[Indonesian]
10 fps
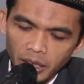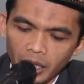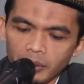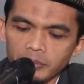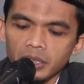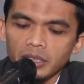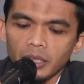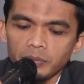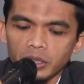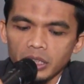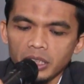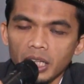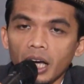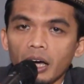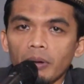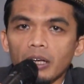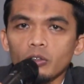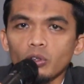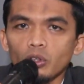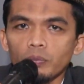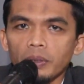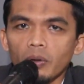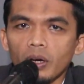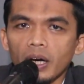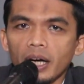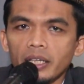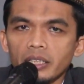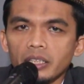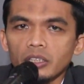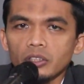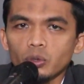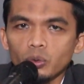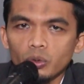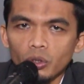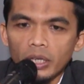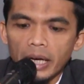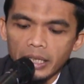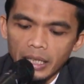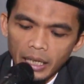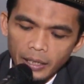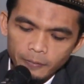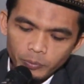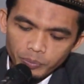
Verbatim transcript: di dalam kitab silsilah amal kulub bahwa syukur adalah